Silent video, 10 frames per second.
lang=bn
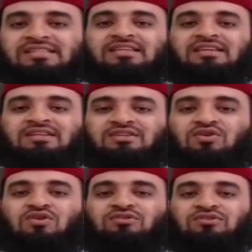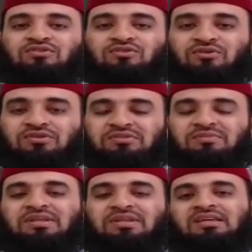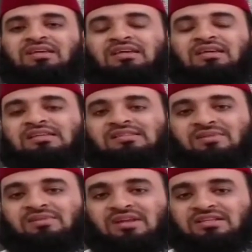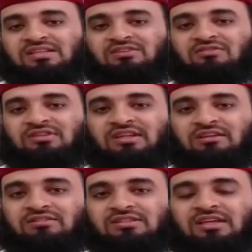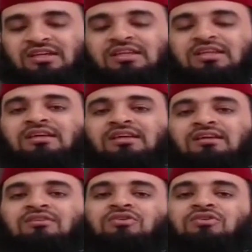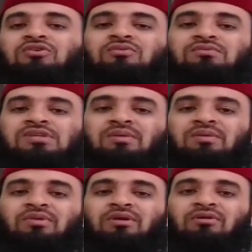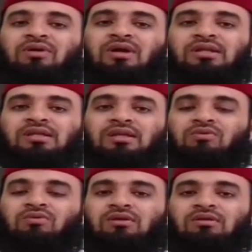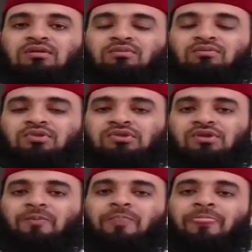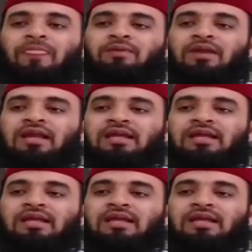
শর্ট হতে শুরু করেছে মানে ইসলামটা শেষ করে দেওয়া হচ্ছে আর কি তো জন্য জামা বড় হওয়া এটা তাকুয়ার পরিচয় আবার আরেক